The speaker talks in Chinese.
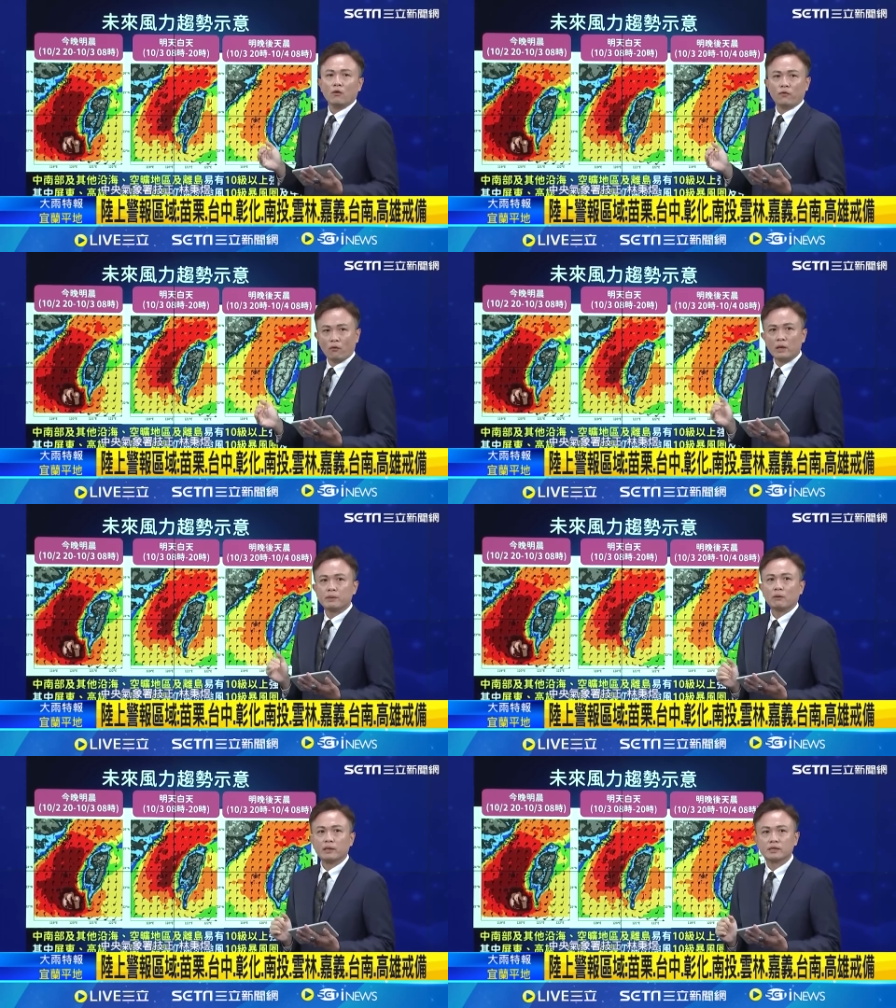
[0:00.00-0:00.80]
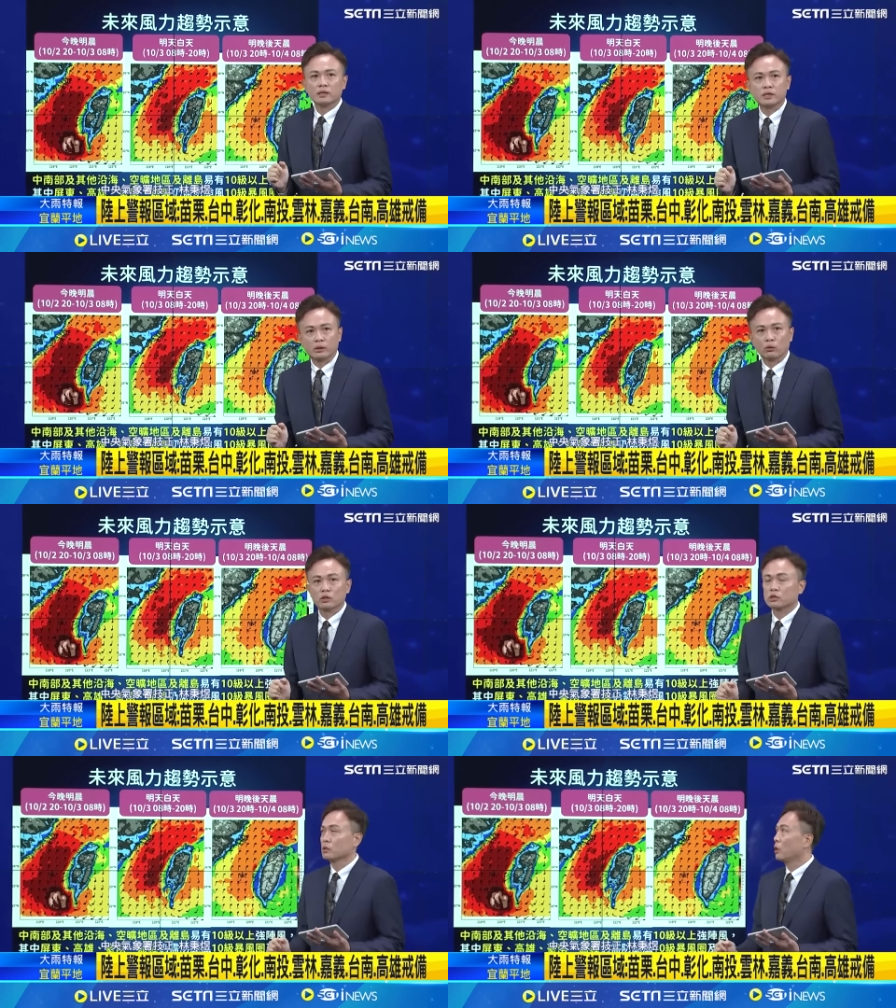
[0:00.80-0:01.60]
风力比较明显减弱
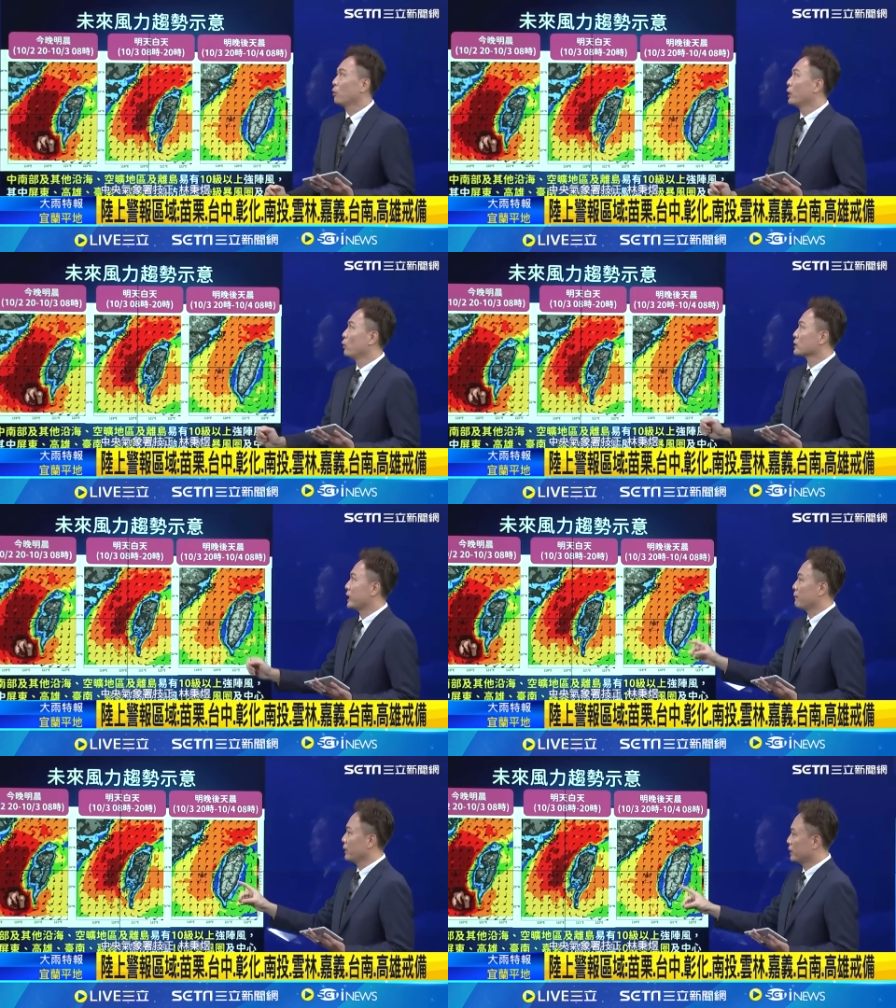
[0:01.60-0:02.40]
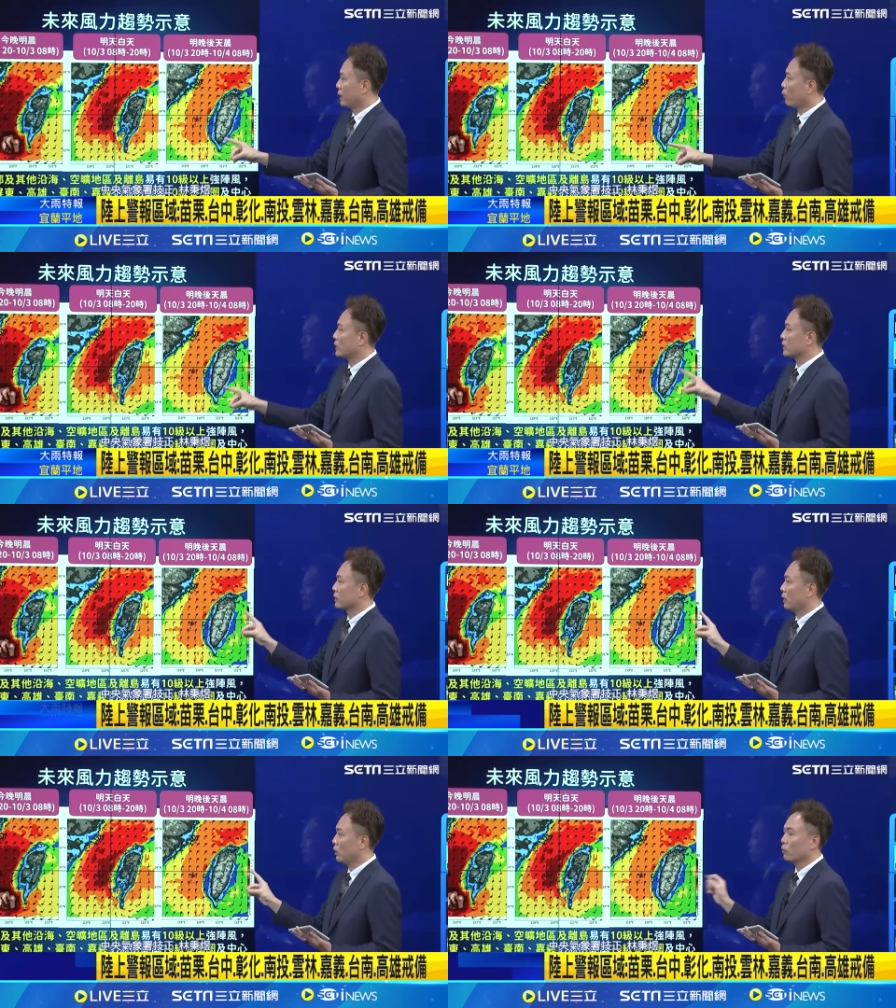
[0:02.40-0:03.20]
的时候，会落在明天晚
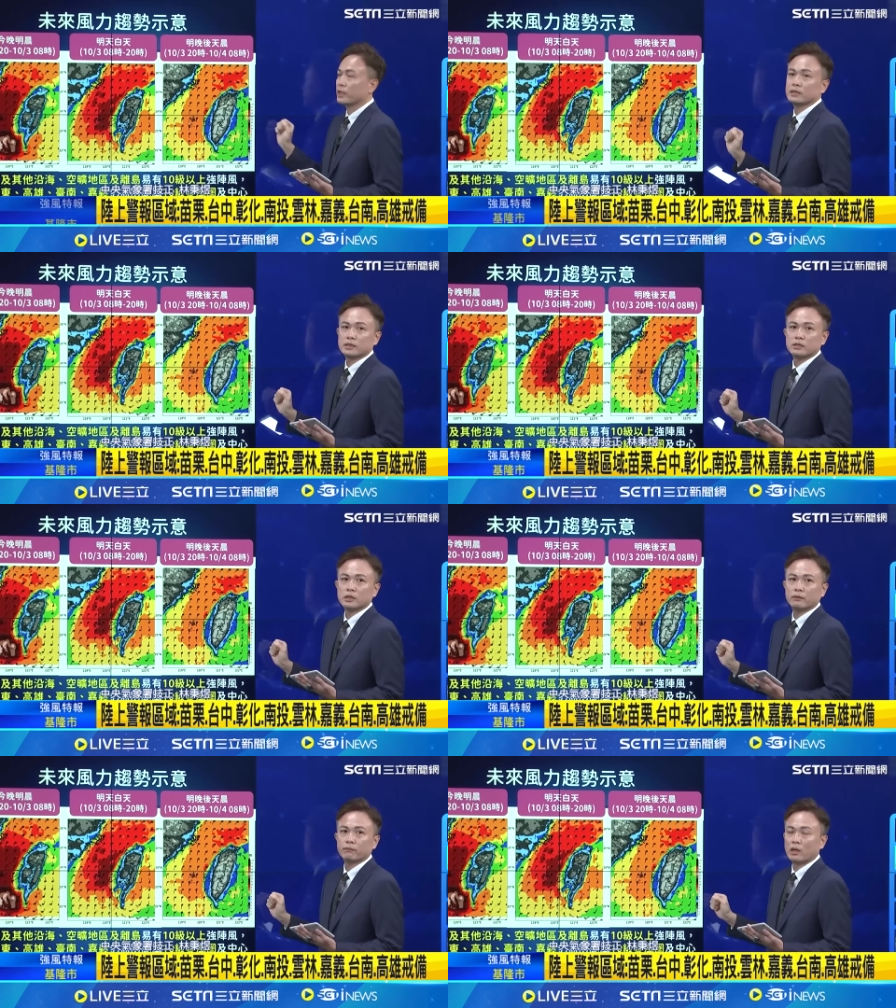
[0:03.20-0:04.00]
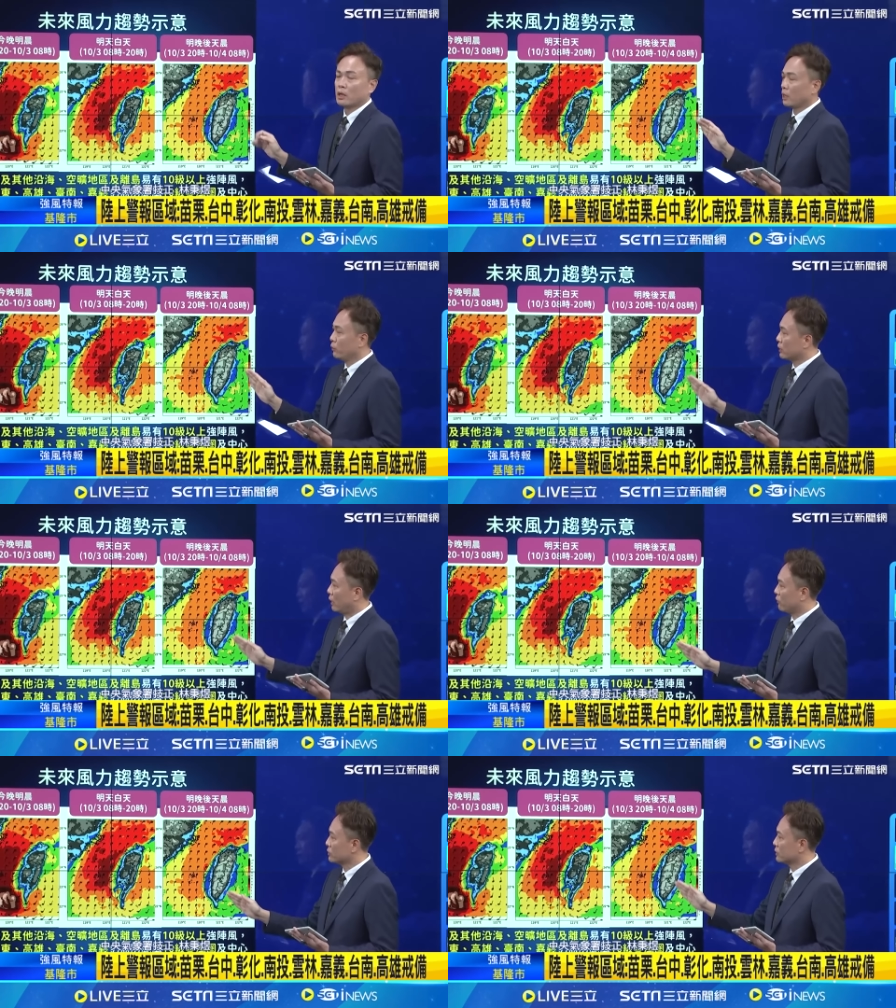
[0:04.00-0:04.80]
上到后天清晨，因为
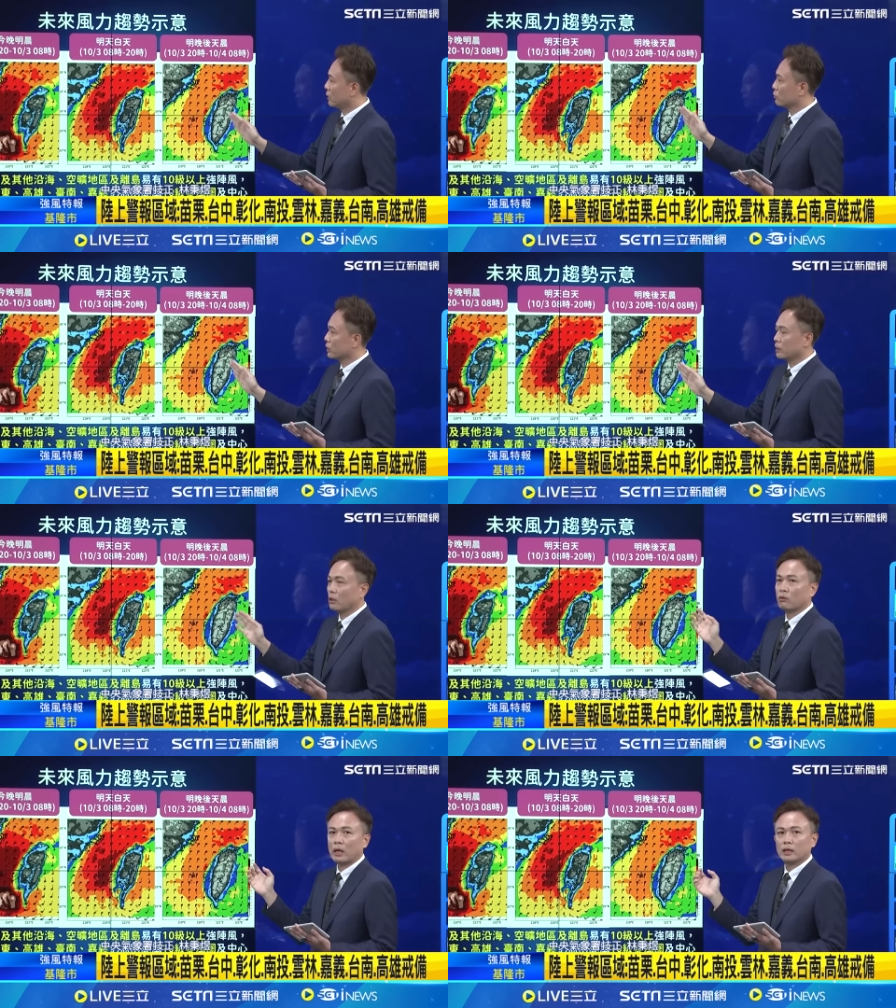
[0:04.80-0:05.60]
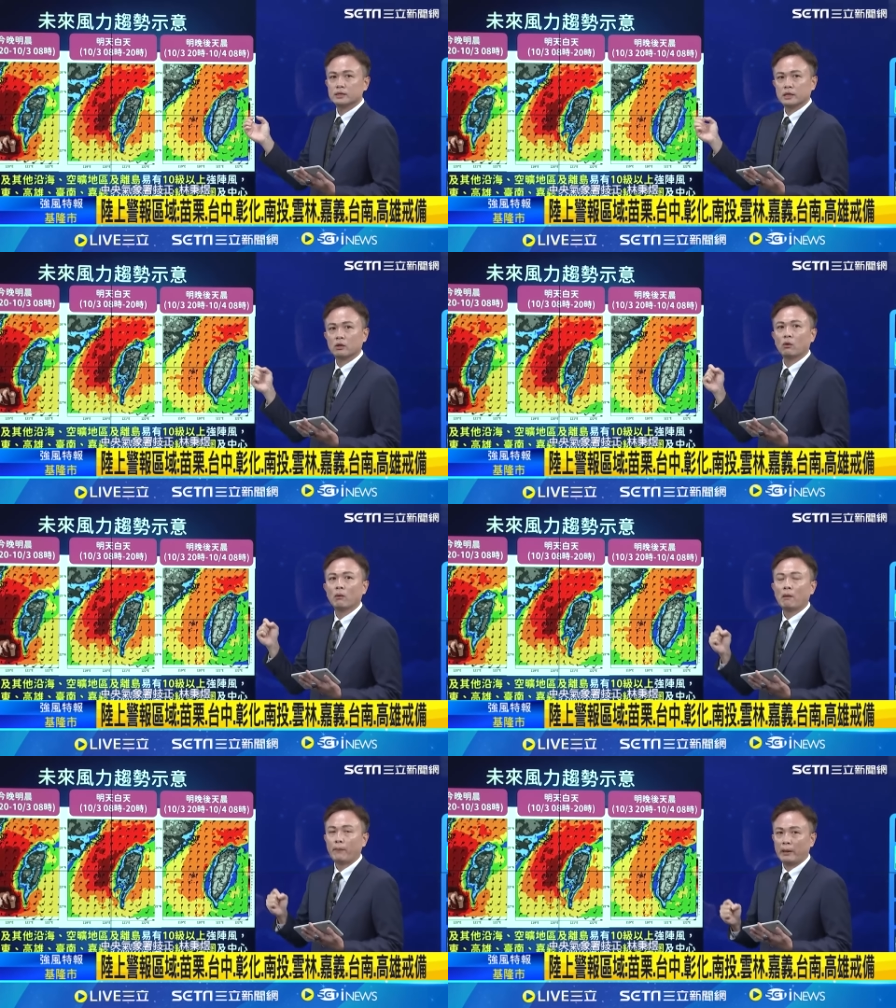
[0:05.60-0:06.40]
台风进到陆地以后，它的结
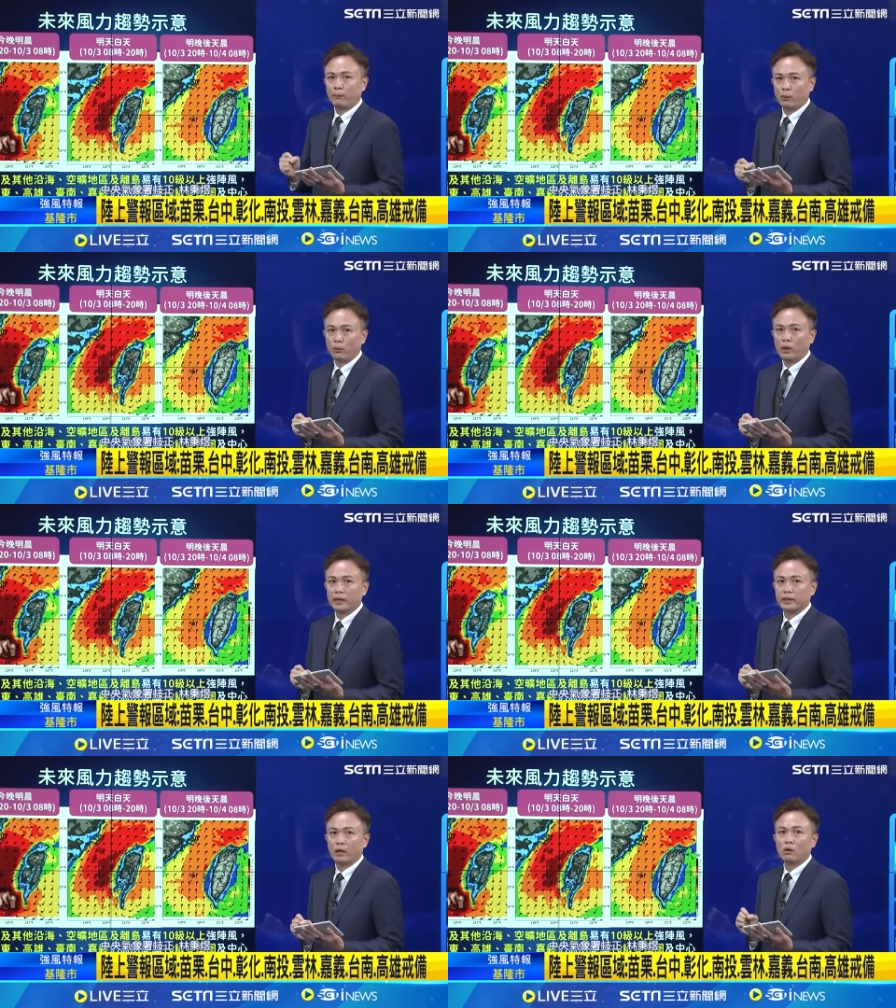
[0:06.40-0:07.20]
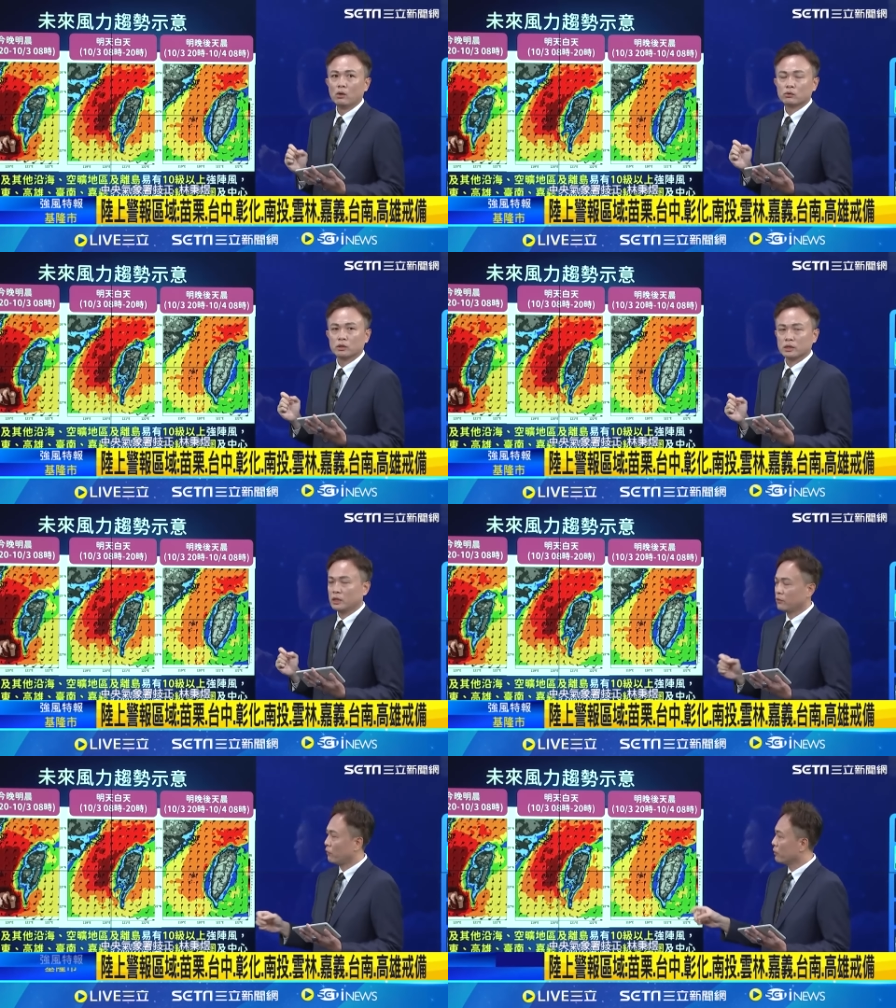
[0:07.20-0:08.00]
构被破坏掉，所以整
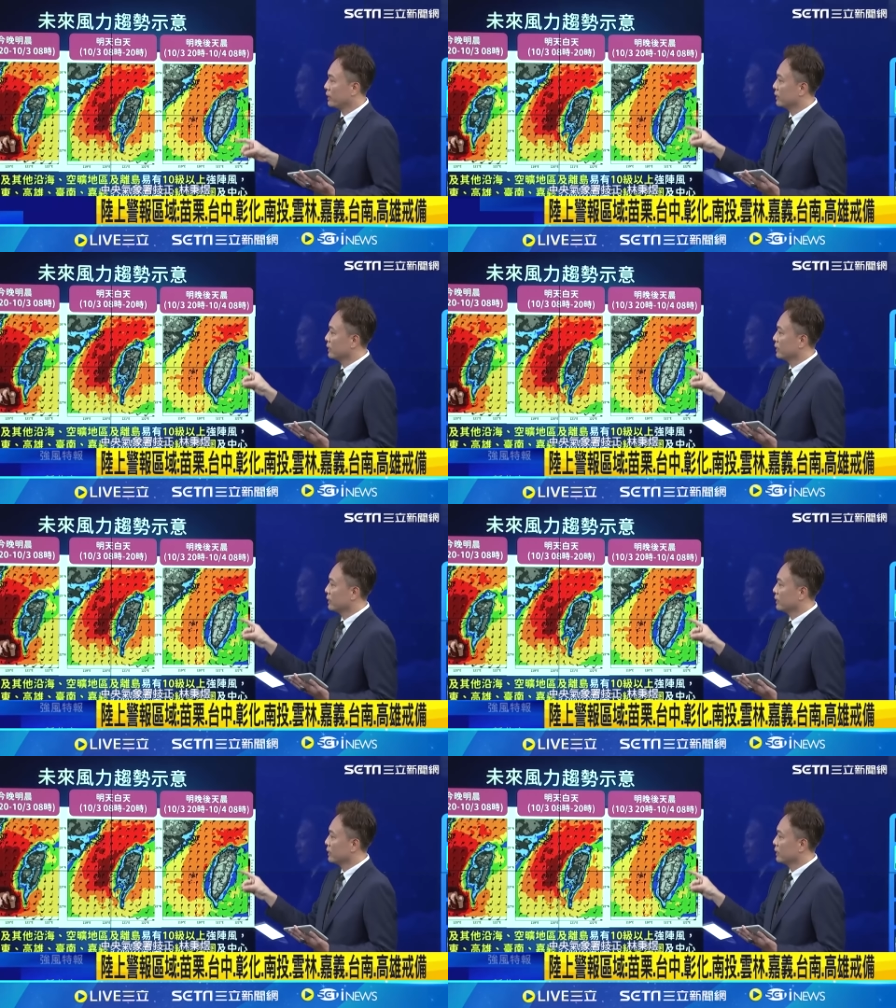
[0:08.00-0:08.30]
体的风力